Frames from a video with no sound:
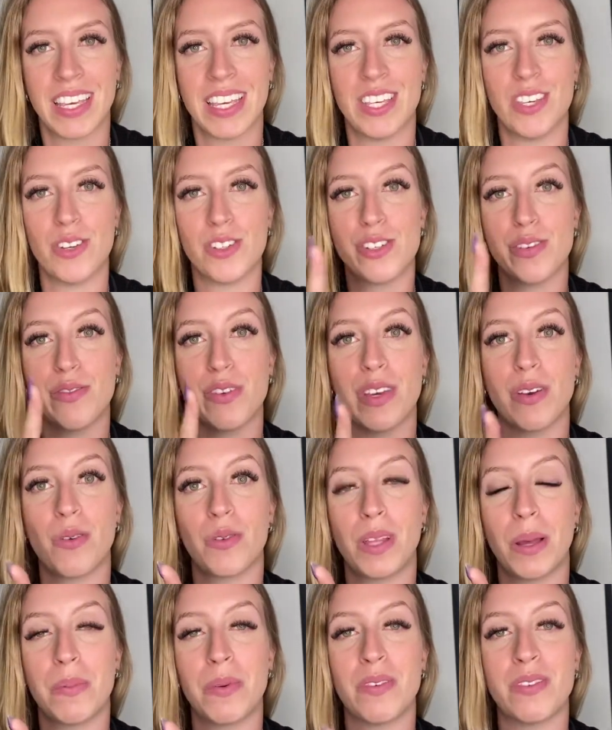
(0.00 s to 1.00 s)
e hoje eu vim
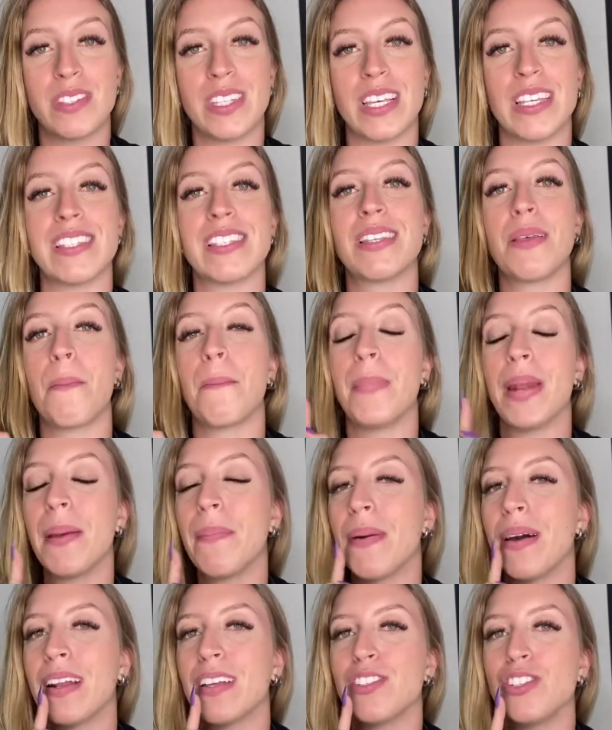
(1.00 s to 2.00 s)
contar pra vocês
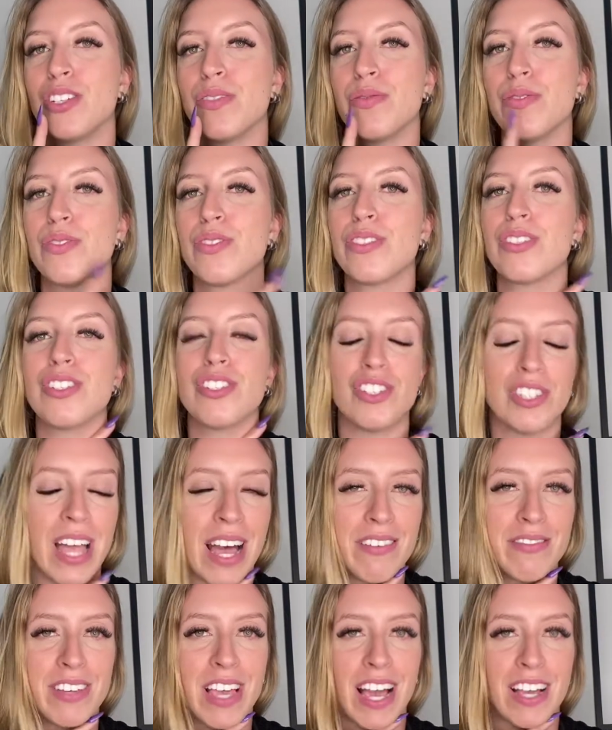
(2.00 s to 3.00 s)
preparativos
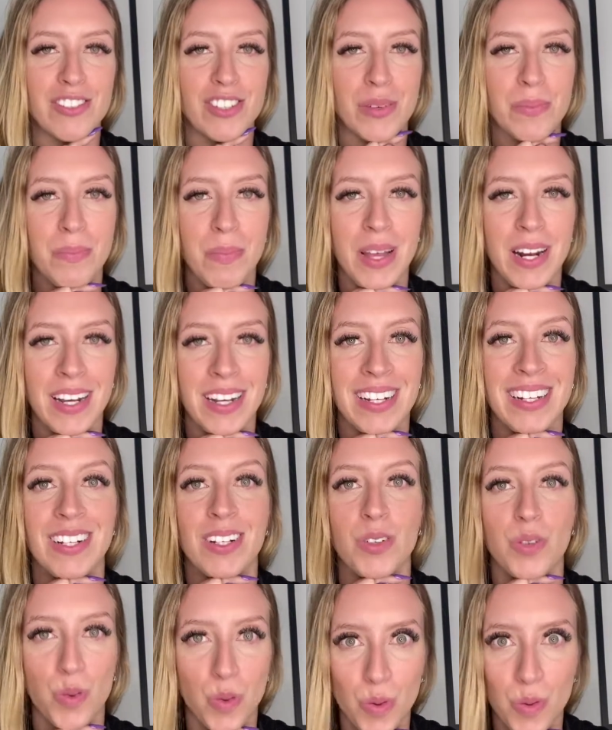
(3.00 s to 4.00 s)
da viagem para
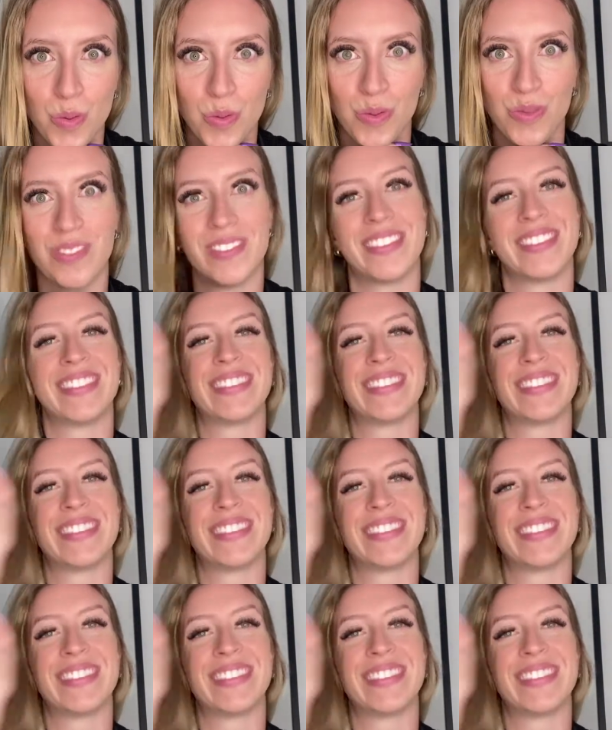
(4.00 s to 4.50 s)
Cancún.